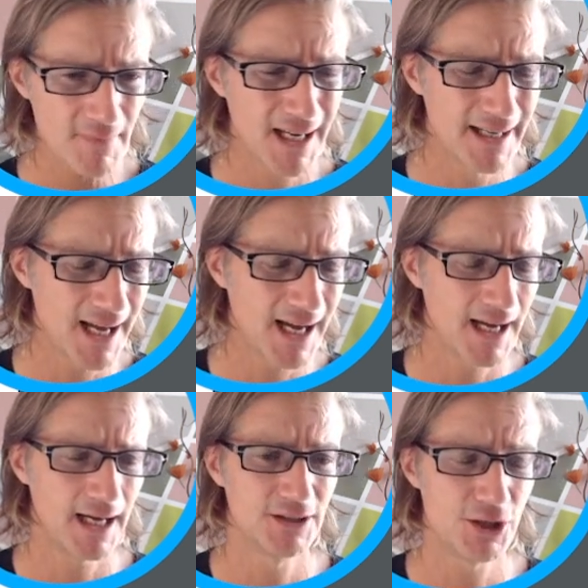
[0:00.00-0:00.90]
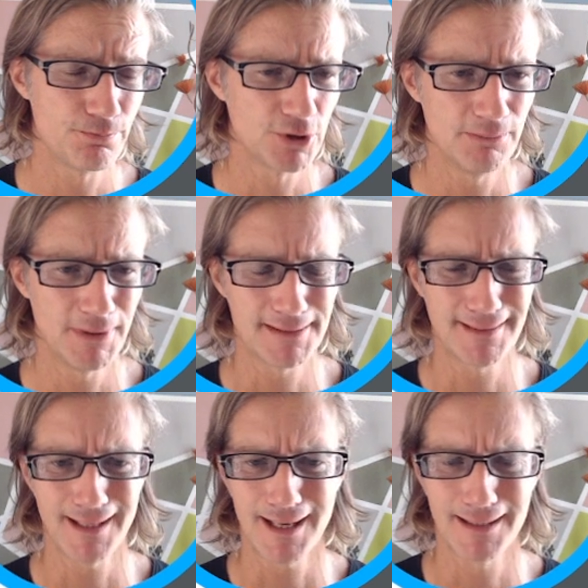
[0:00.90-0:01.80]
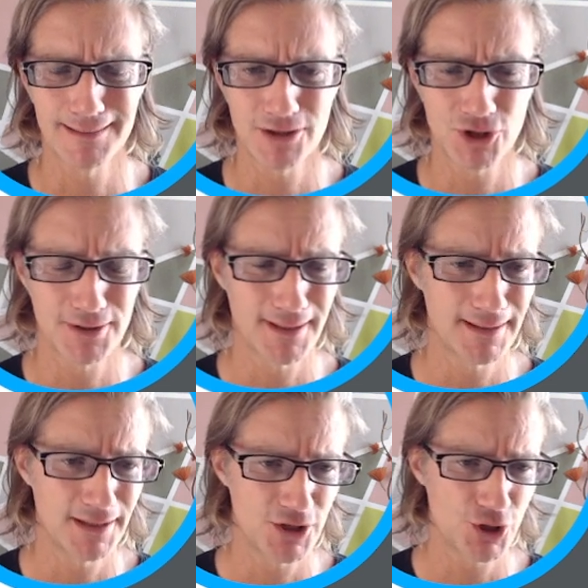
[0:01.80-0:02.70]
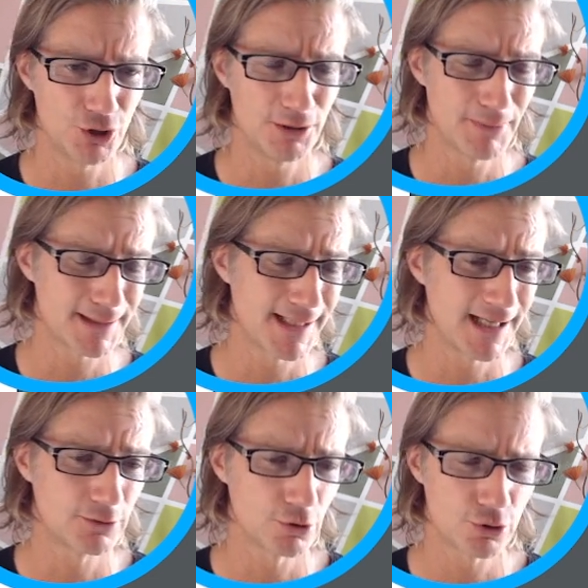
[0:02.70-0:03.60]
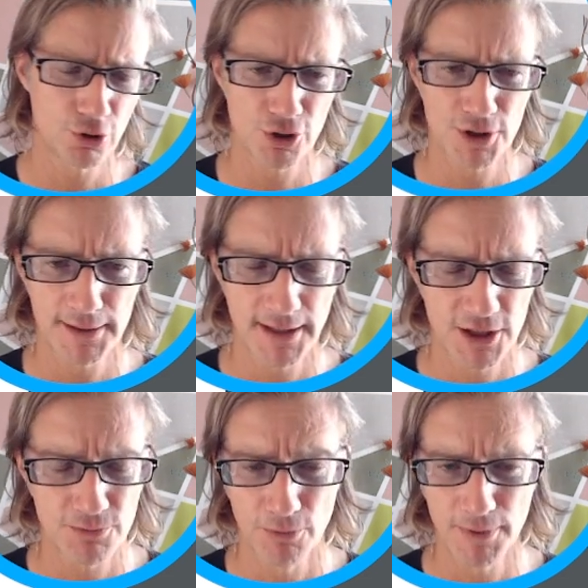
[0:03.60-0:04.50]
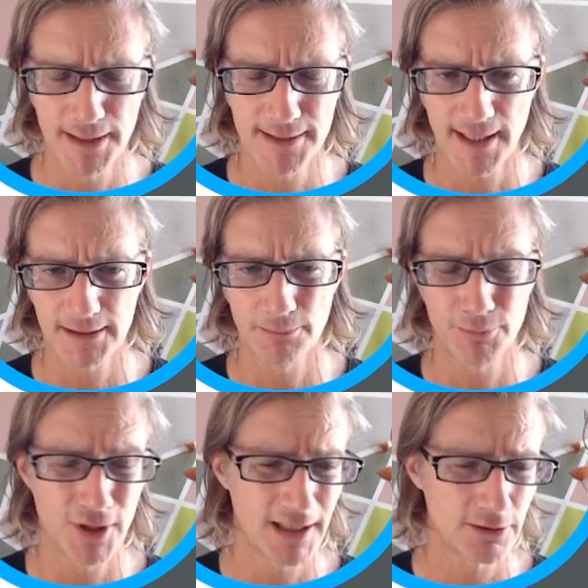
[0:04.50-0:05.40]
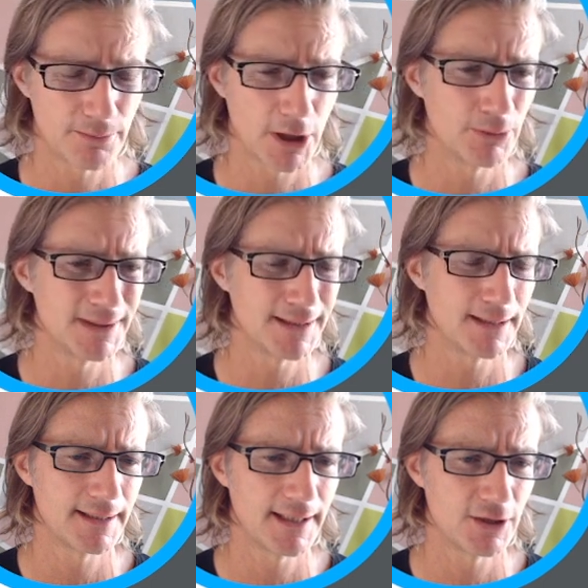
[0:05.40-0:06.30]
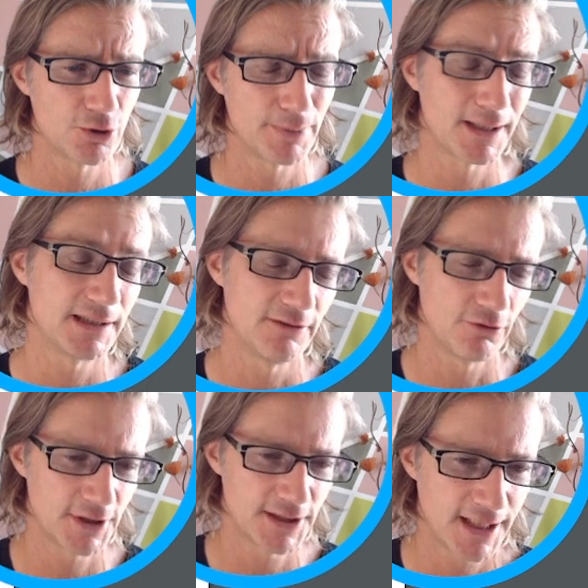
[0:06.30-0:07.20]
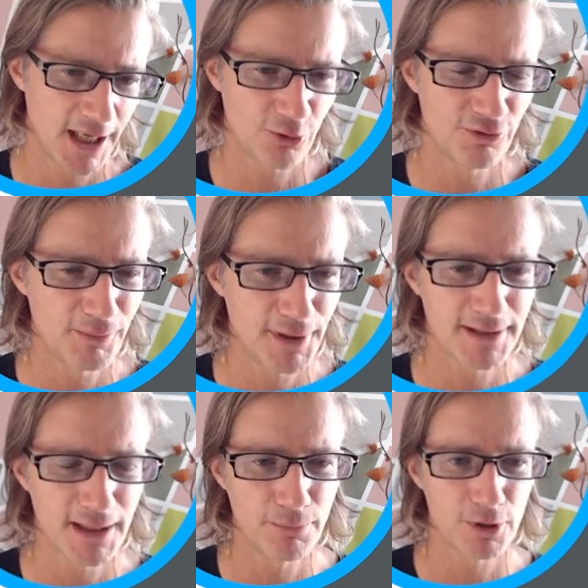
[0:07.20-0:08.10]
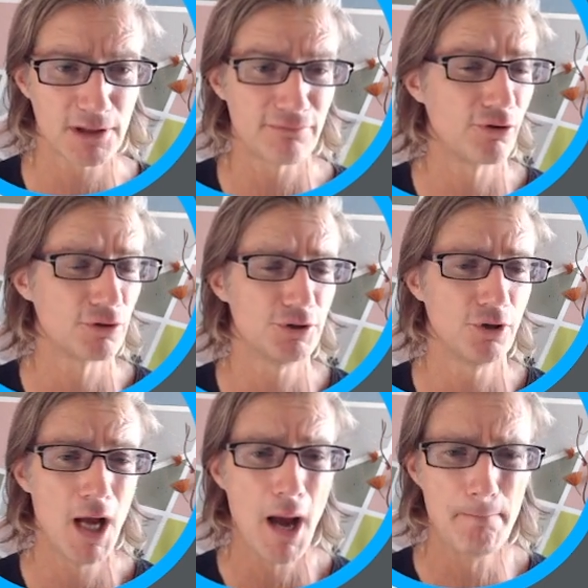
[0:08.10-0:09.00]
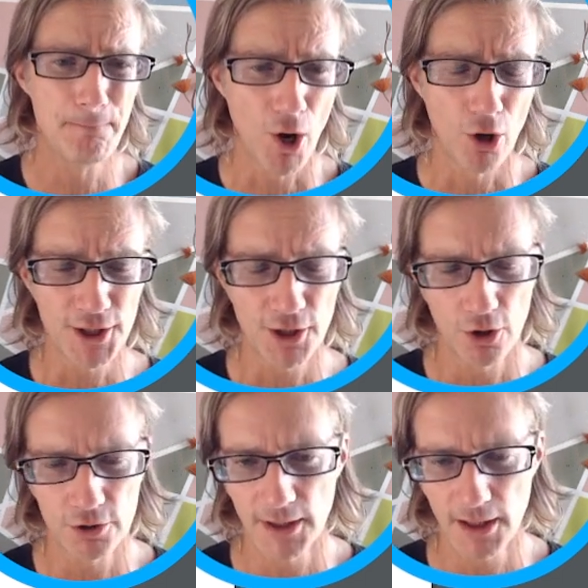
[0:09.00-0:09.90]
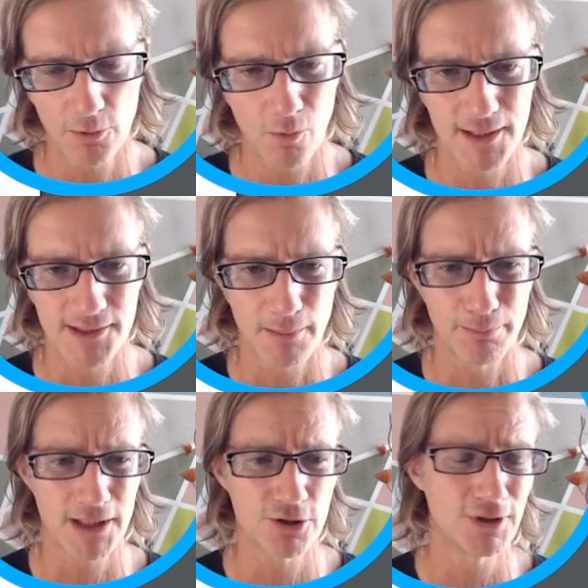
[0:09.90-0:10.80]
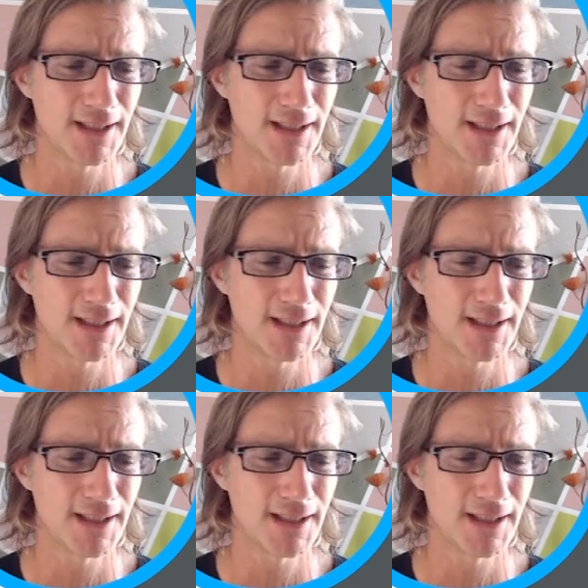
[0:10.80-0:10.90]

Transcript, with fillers: la disponibilità ad accettare il rischio di mercato sono state smobilizzate più che altro per aumentare il cash operativo all'interno ovviamente del portafoglio Polygon quasi a prezzo di